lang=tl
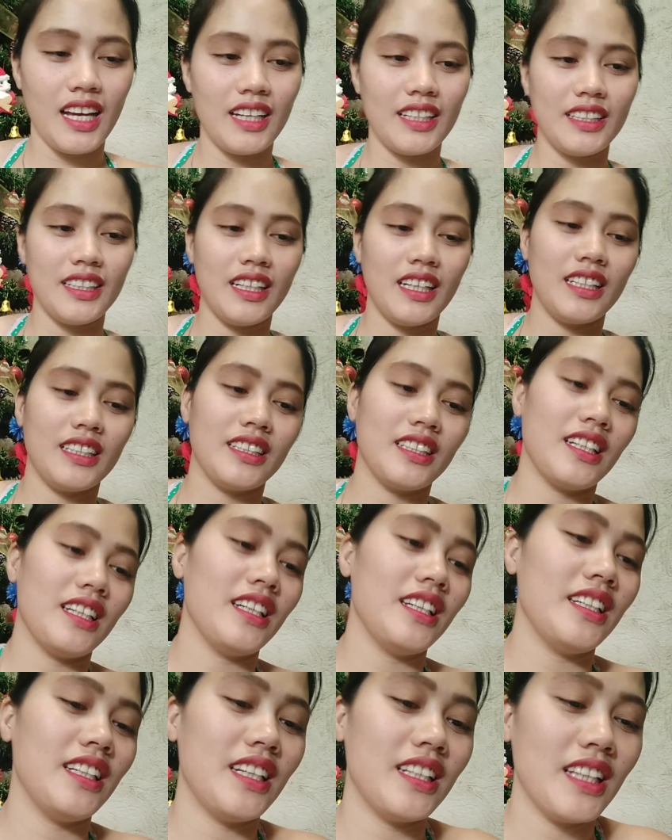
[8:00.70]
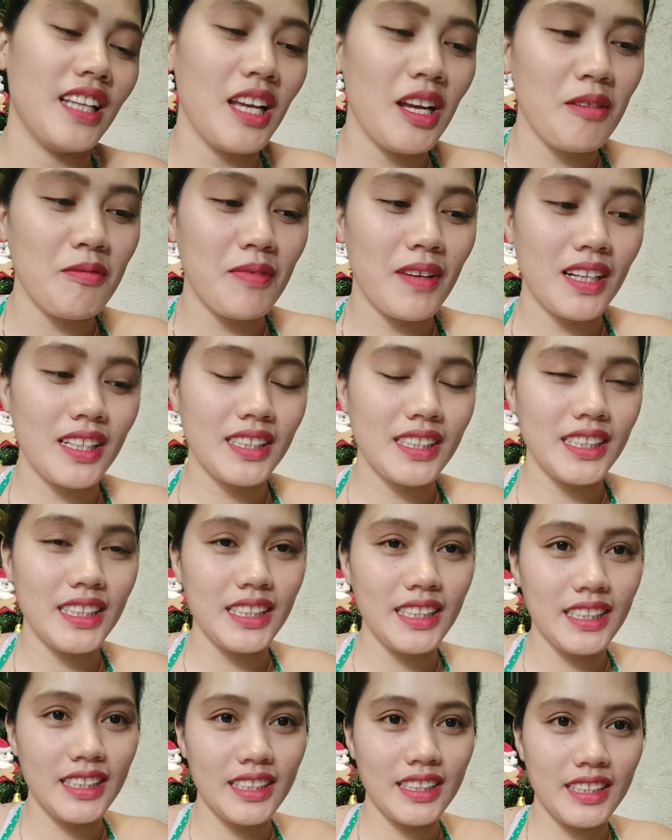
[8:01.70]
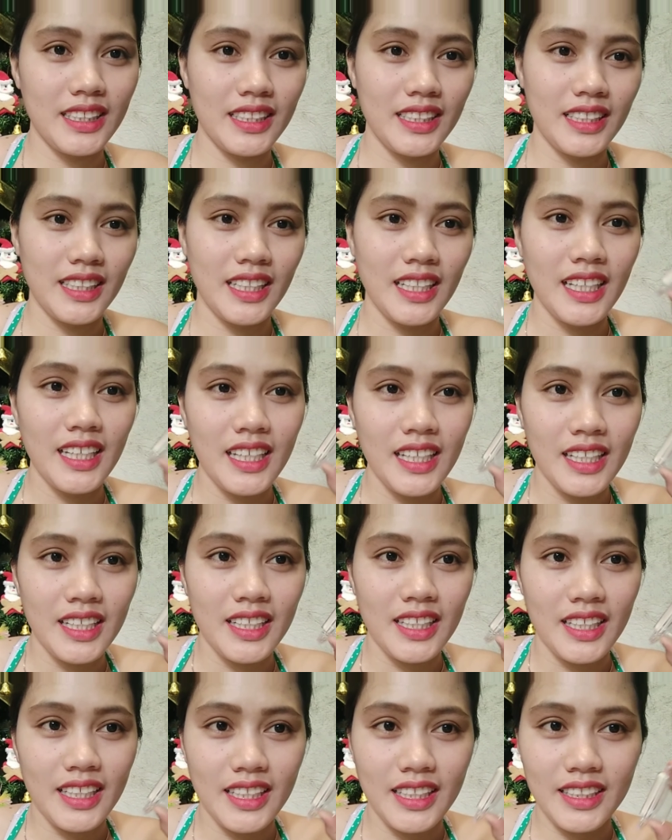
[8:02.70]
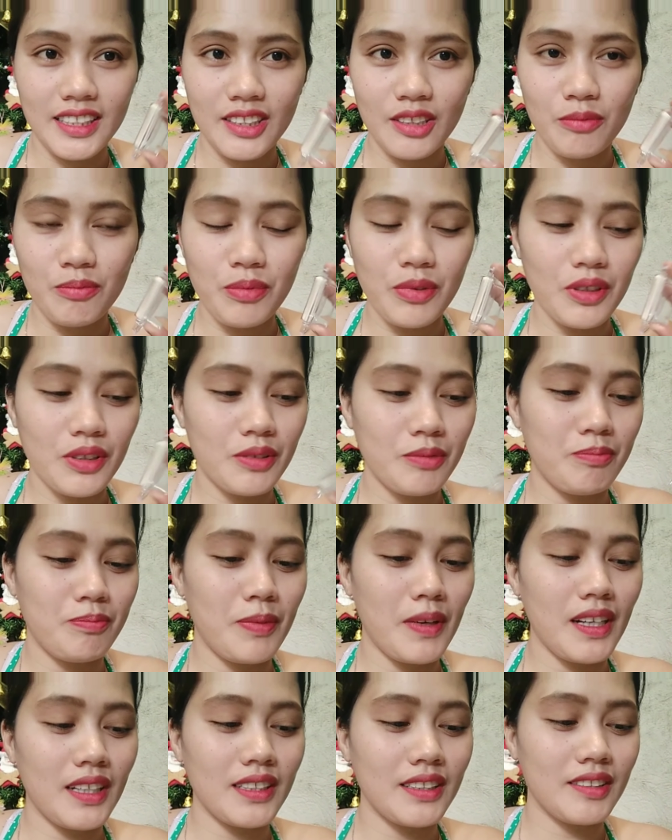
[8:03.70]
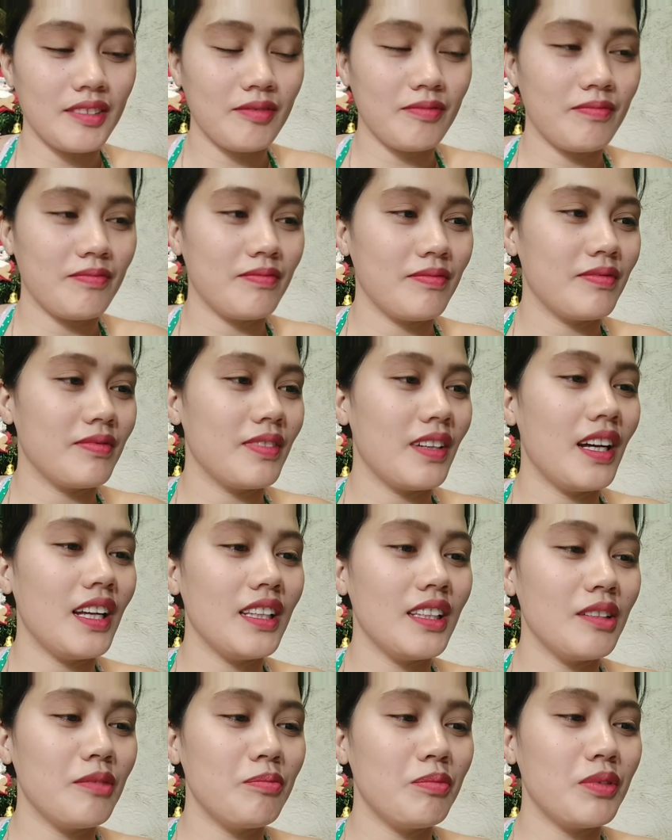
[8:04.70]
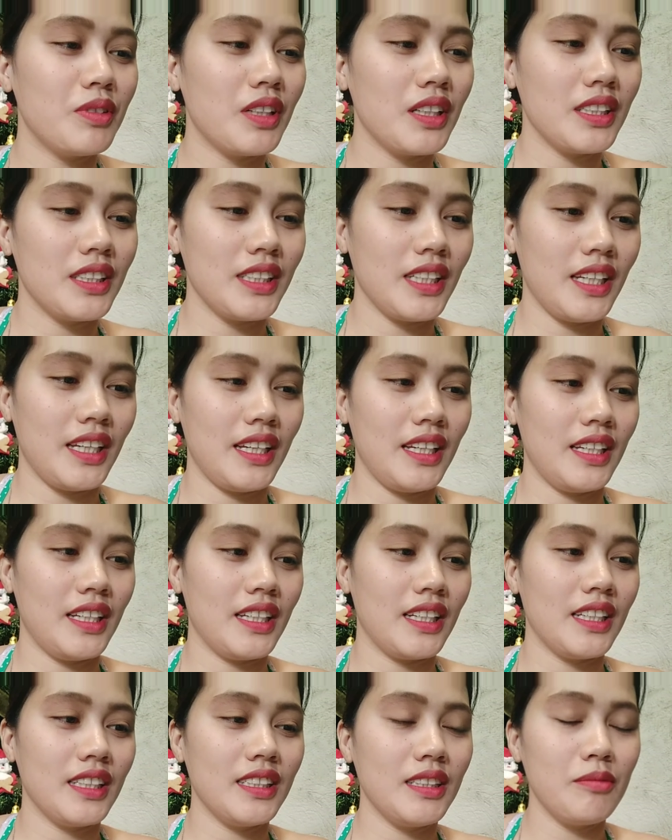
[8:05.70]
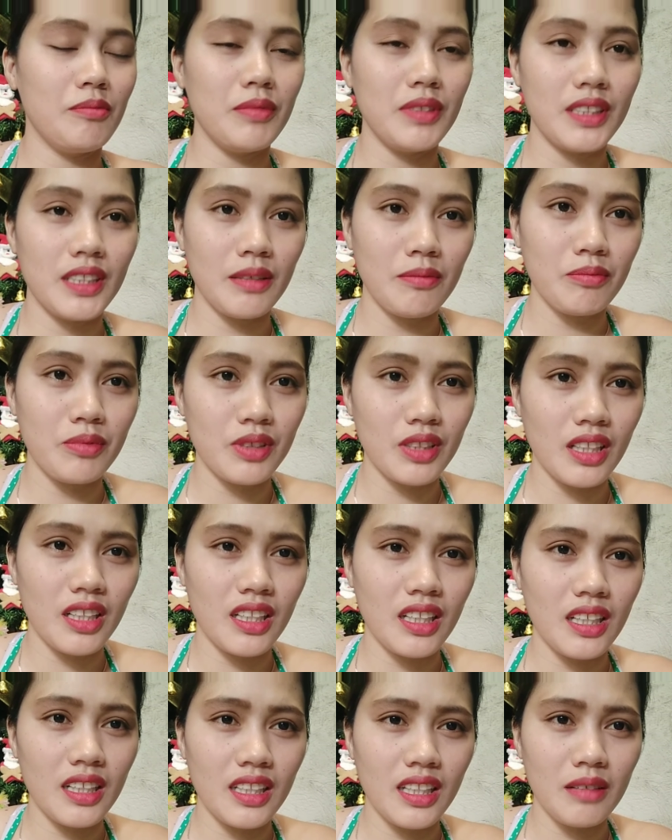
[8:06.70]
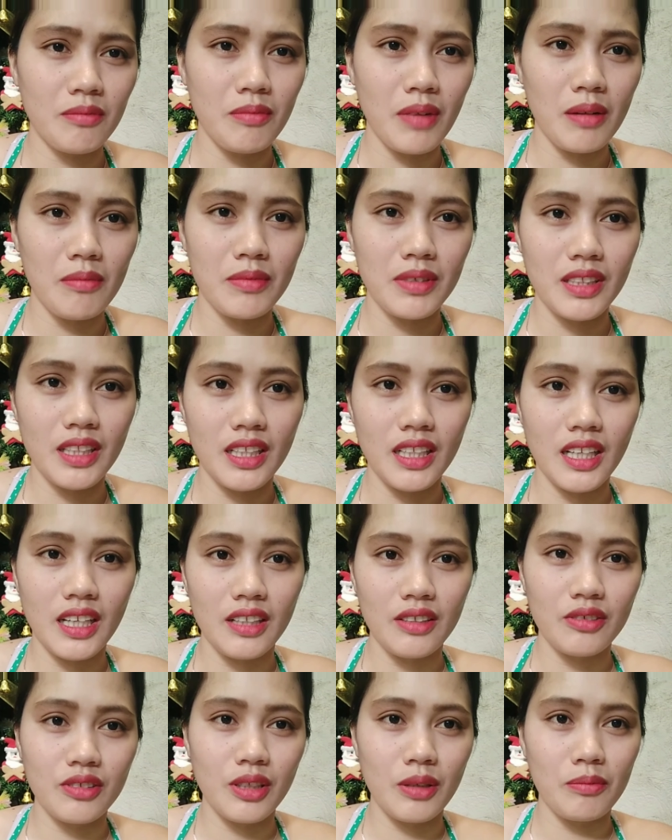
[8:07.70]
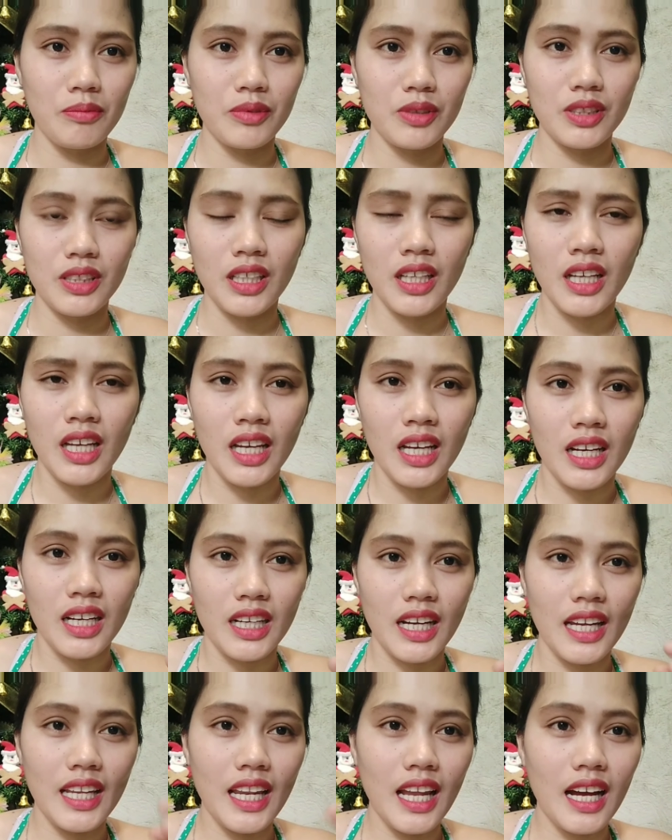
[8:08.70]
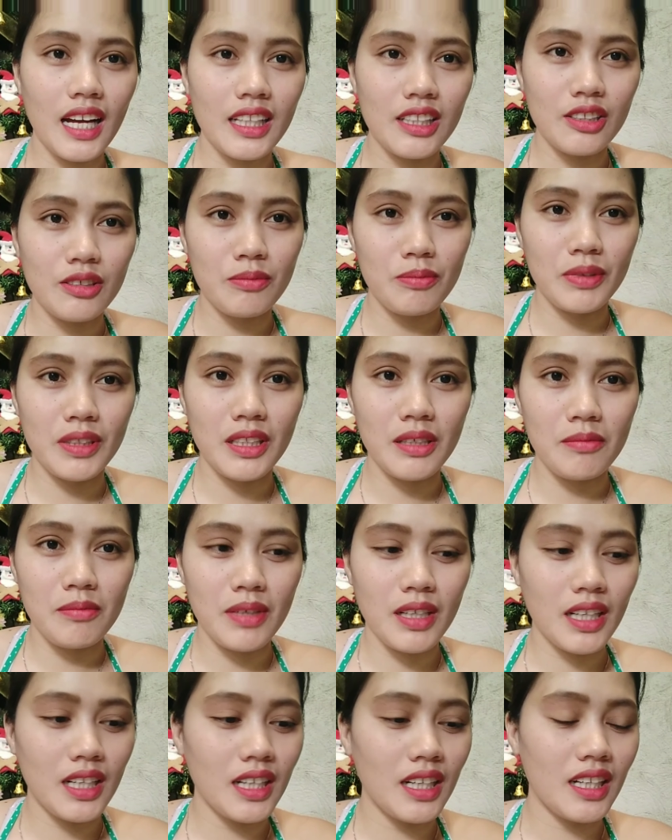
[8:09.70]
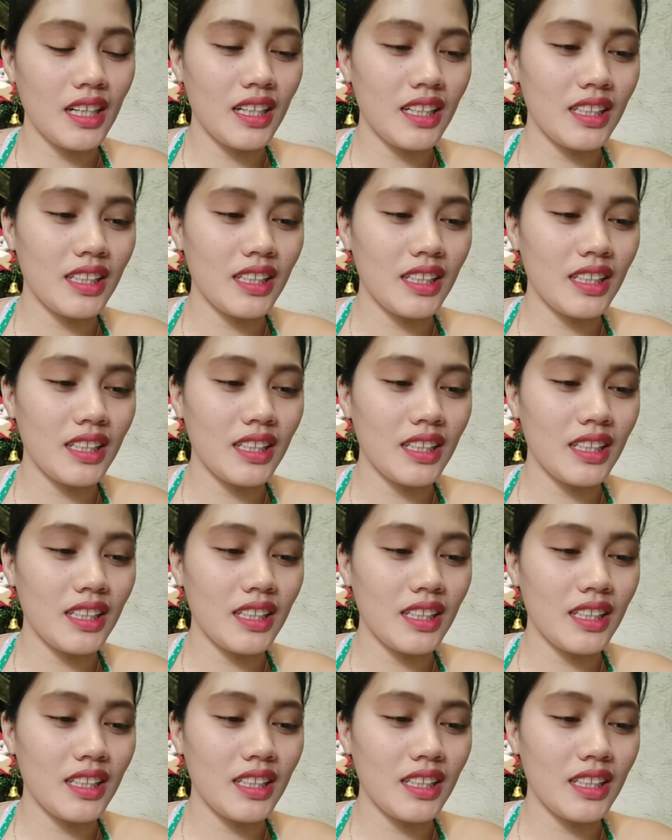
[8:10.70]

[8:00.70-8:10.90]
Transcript: Ayan, kaya yan. Mga sis, ito po, pag ano po kasi, kasi minsan po talaga nagmamadali ako tapos kailangan ko pa ng mga